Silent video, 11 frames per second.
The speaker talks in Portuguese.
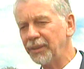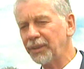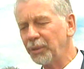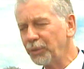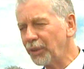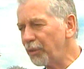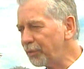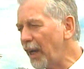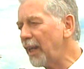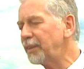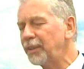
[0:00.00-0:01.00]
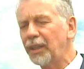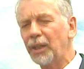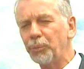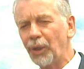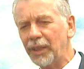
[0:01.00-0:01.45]
Estamos na fase de
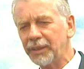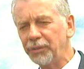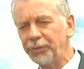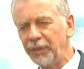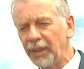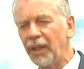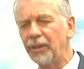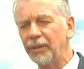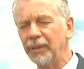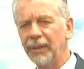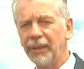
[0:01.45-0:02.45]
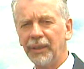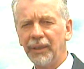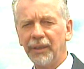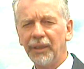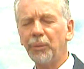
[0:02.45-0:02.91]
elaboração final
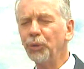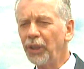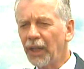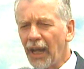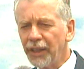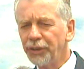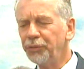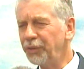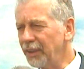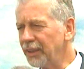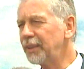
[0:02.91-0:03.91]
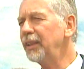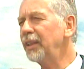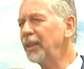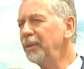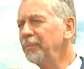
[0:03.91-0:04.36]
da modelagem
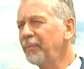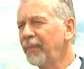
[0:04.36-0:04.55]
financeira,